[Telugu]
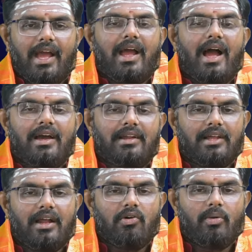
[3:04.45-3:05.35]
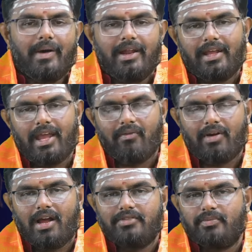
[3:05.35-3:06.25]
ఏకాగ్రత లోపానికి
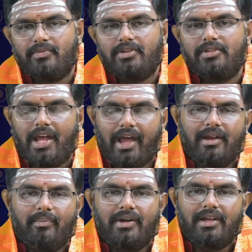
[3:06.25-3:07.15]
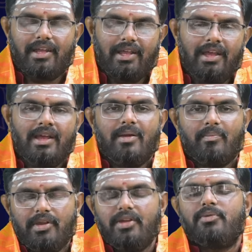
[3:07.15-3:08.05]
అవకాశం ఉంటుంది అయినప్పటికీ
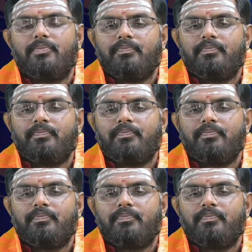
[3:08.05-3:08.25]
మీరు